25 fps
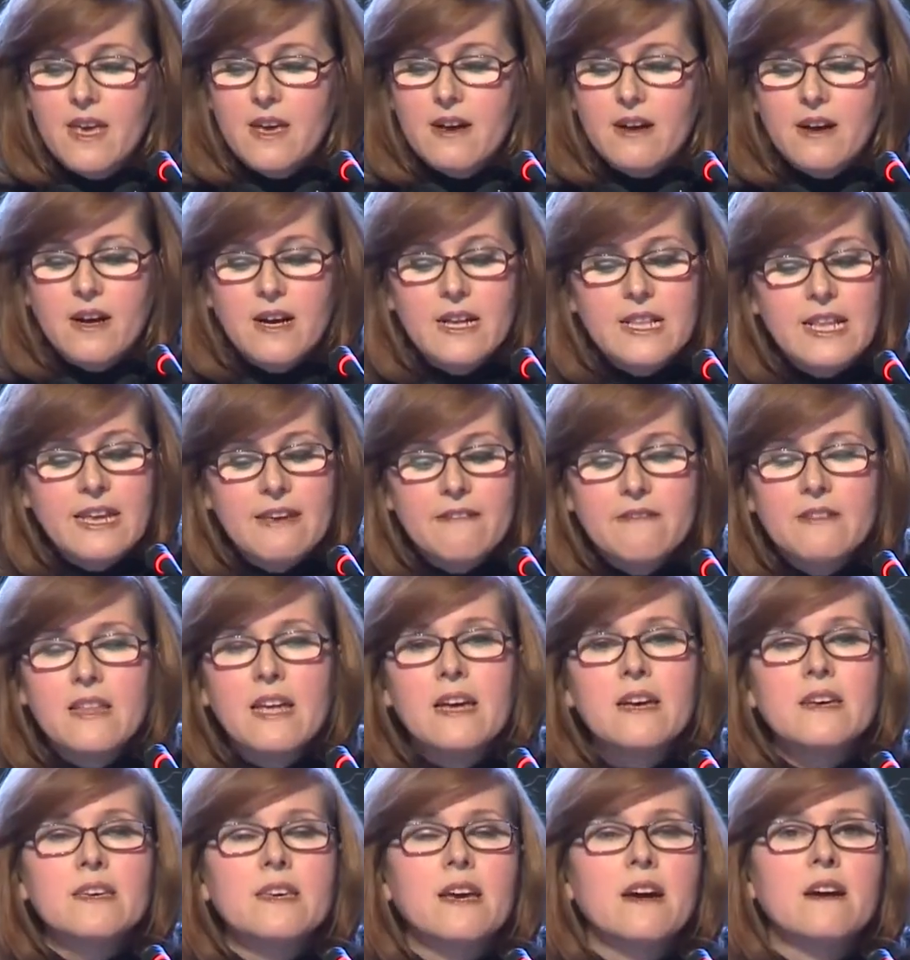alevden
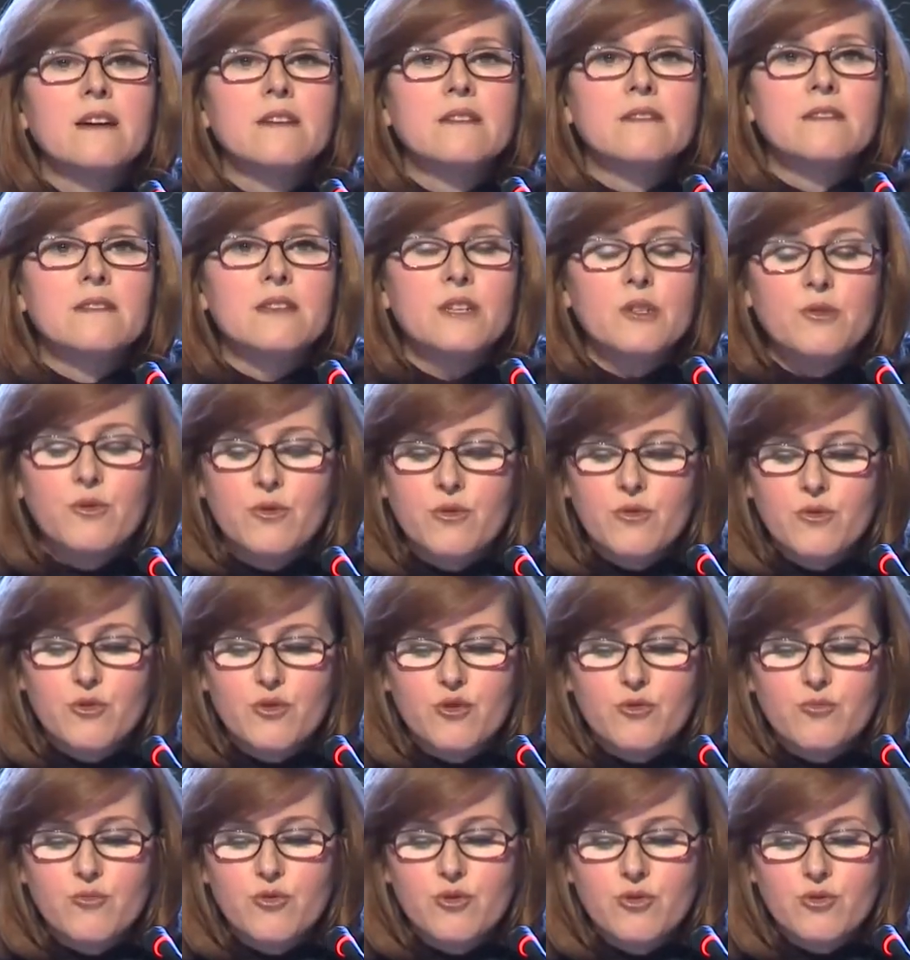yangına
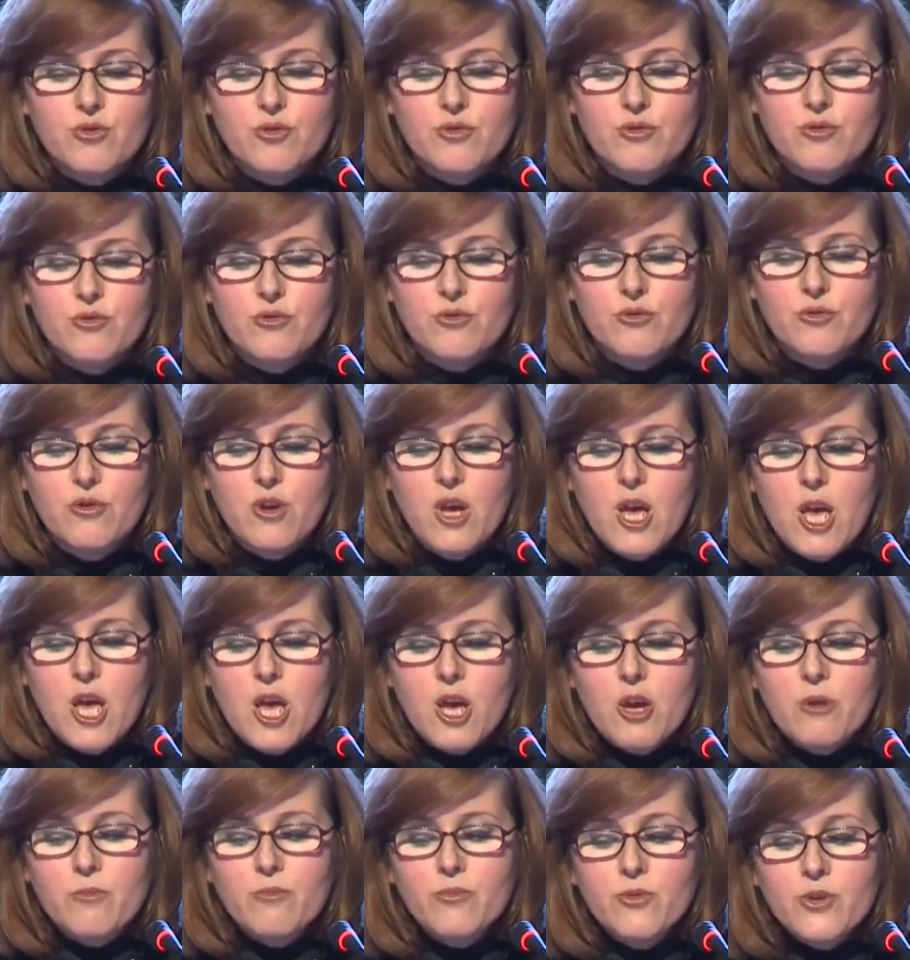dönüşmüştür.
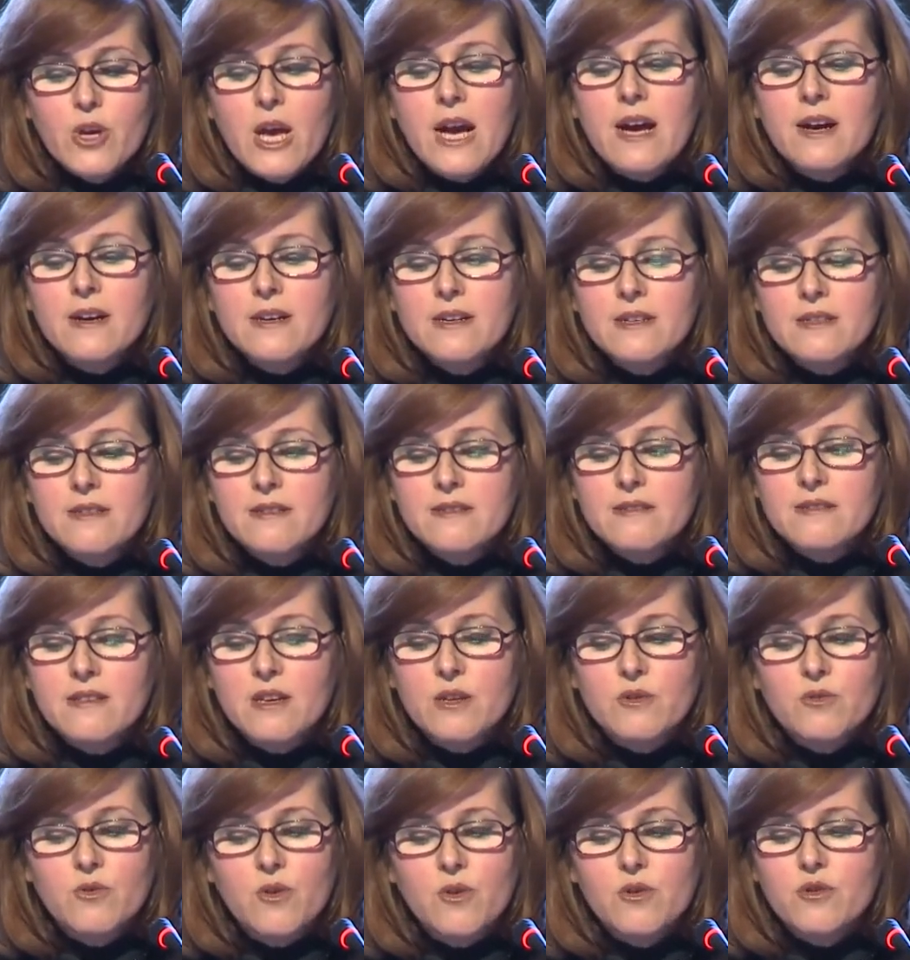Bu yangın
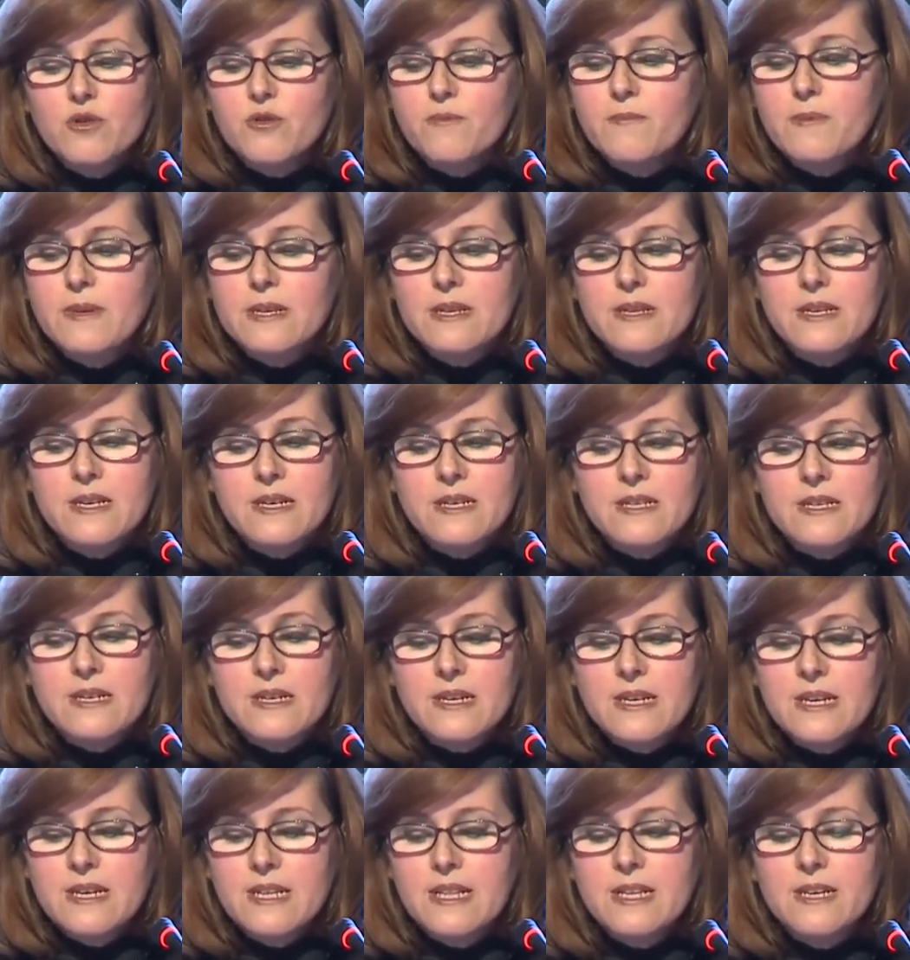ise dört bir yanı
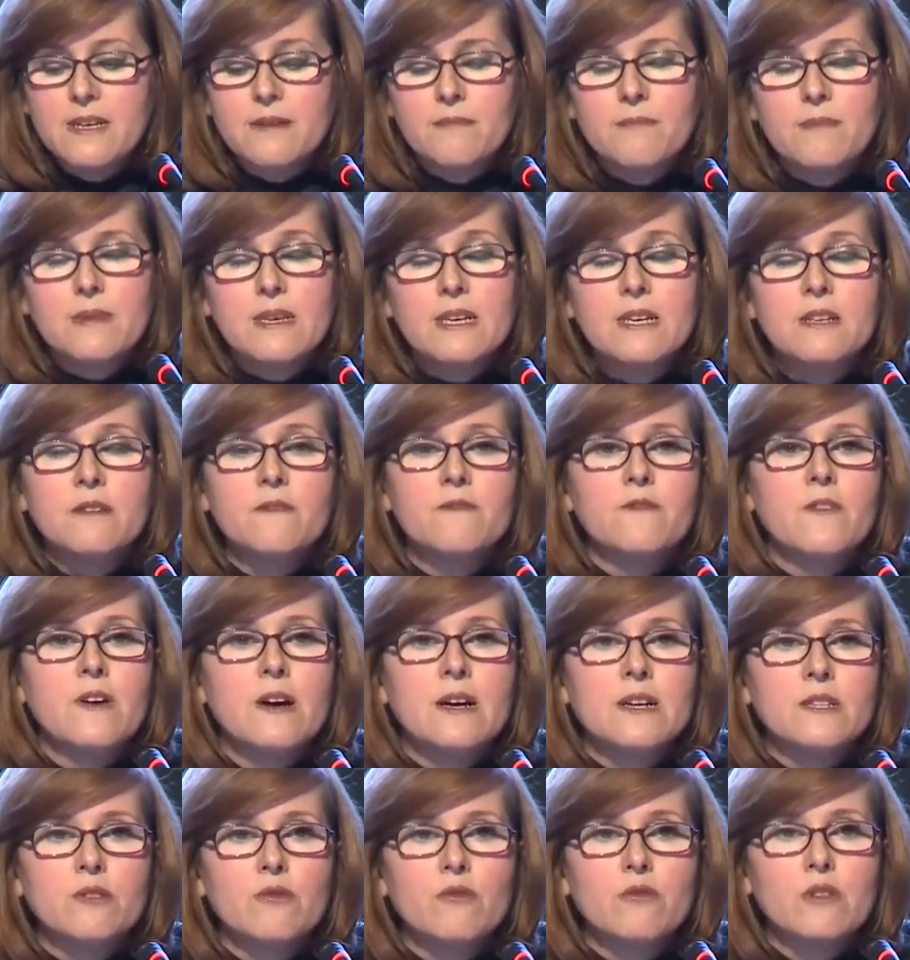ilim,
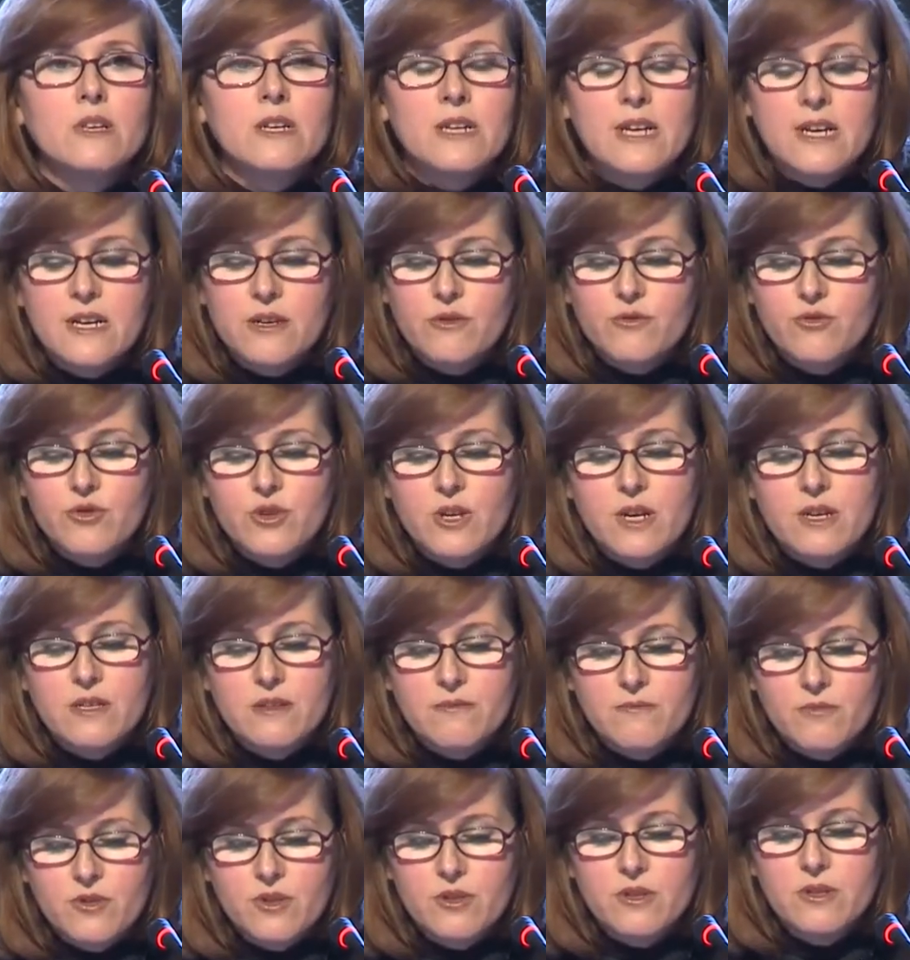irfan olarak
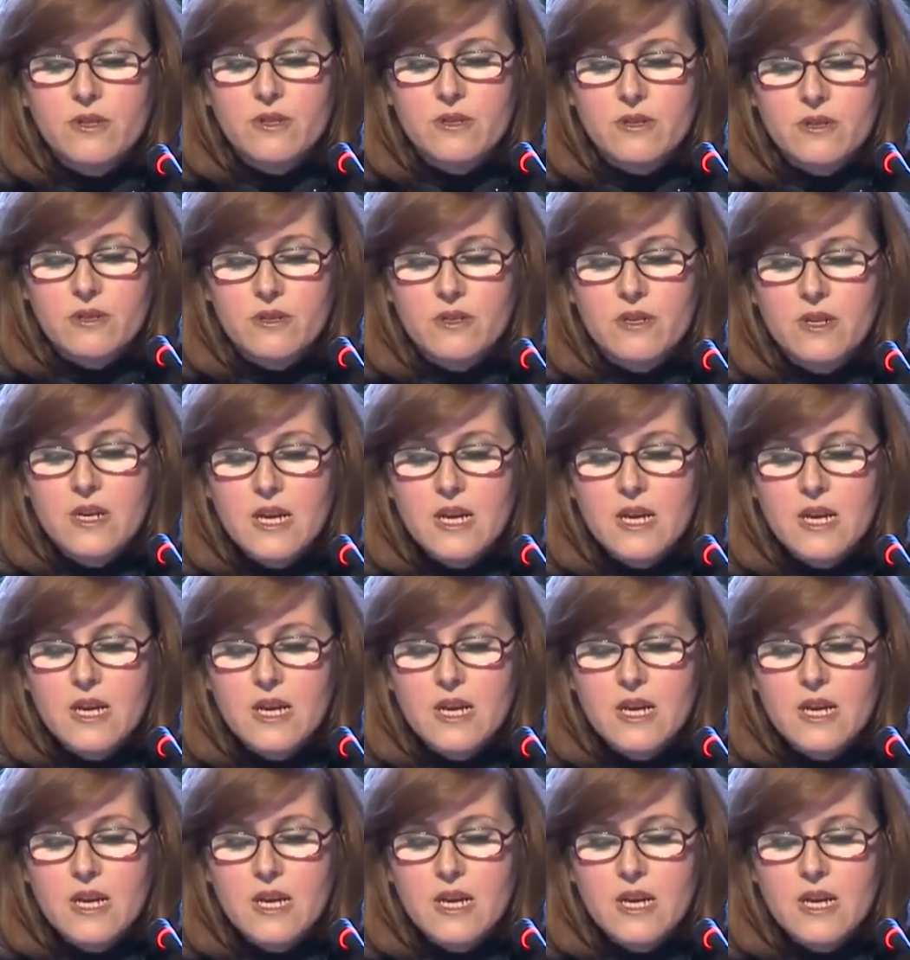kuşatmıştır.